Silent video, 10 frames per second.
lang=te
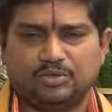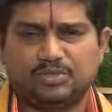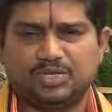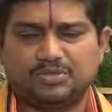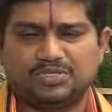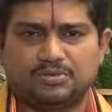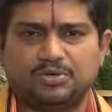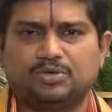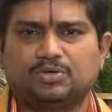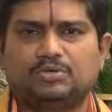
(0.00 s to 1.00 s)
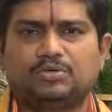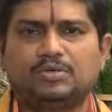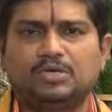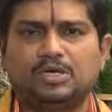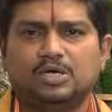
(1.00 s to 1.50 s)
తొమ్మిది నిమిషములు
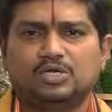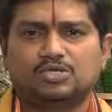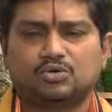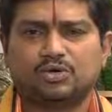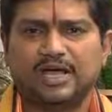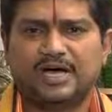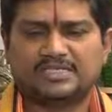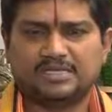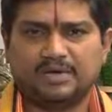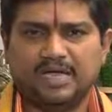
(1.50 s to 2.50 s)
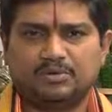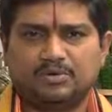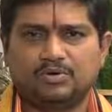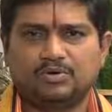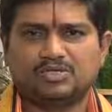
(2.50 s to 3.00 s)

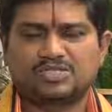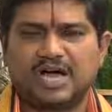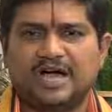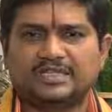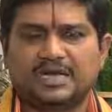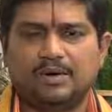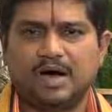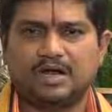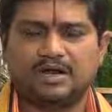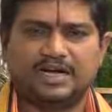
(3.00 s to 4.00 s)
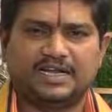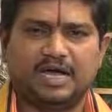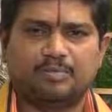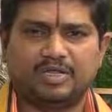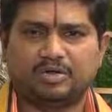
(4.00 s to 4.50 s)
సూర్యాస్తమయము సాయంత్రం ఆరు గంటల
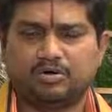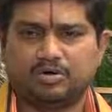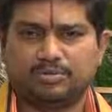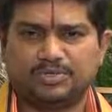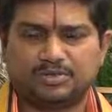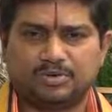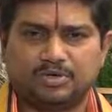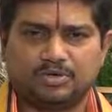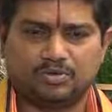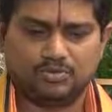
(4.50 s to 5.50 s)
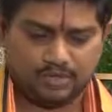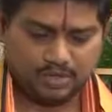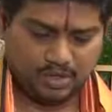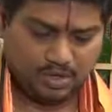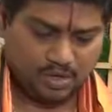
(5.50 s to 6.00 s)
పదకొండు నిమిషములు
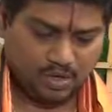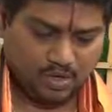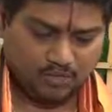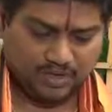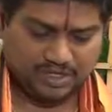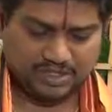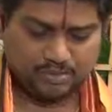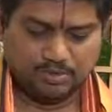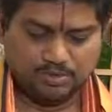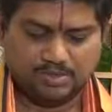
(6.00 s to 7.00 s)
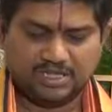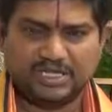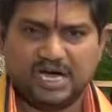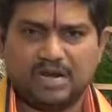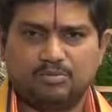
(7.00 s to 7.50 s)
వర్జము
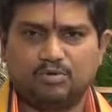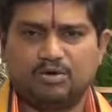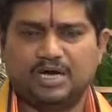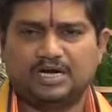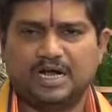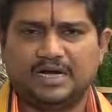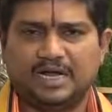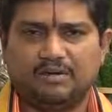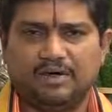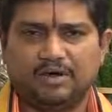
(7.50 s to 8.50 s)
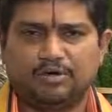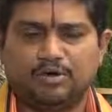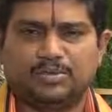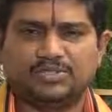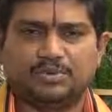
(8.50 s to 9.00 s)
మధ్యాహ్నం మూడు గంటల నలభై రెండు
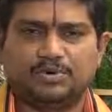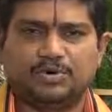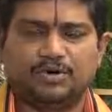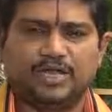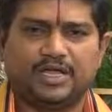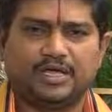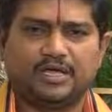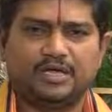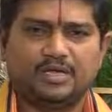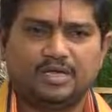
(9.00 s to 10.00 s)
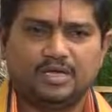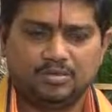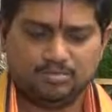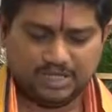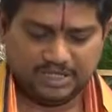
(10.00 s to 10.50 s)
నిమిషముల నుండి
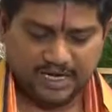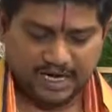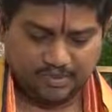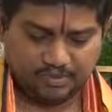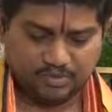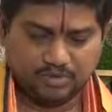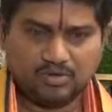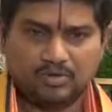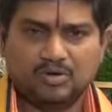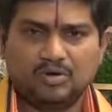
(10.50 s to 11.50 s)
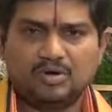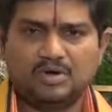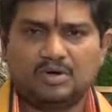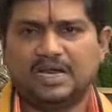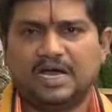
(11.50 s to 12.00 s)
మధ్యాహ్నము
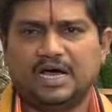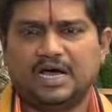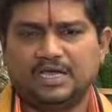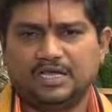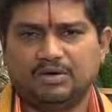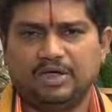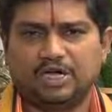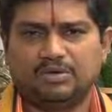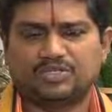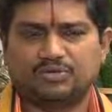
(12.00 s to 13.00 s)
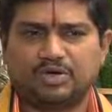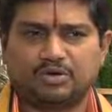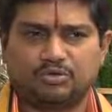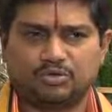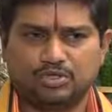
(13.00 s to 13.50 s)
గంటల ఇరవై ఒక్క నిమిషం
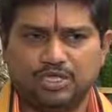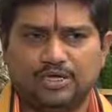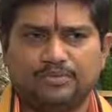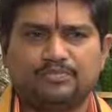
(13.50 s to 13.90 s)
వరకు ఉంటుంది